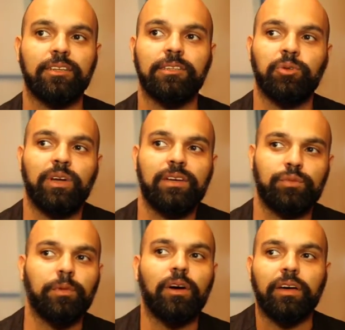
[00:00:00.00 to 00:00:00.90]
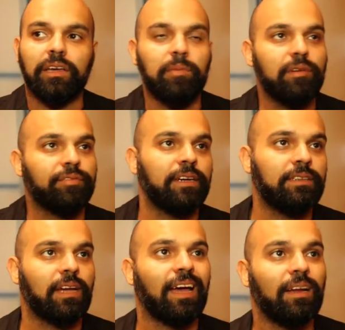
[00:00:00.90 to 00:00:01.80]
ان الناس مقيماه في
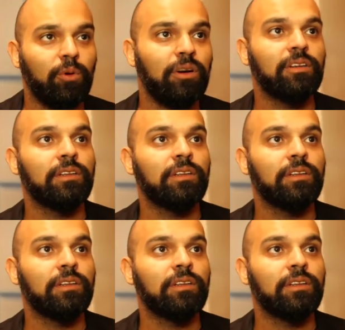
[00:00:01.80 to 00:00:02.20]
حته حلوه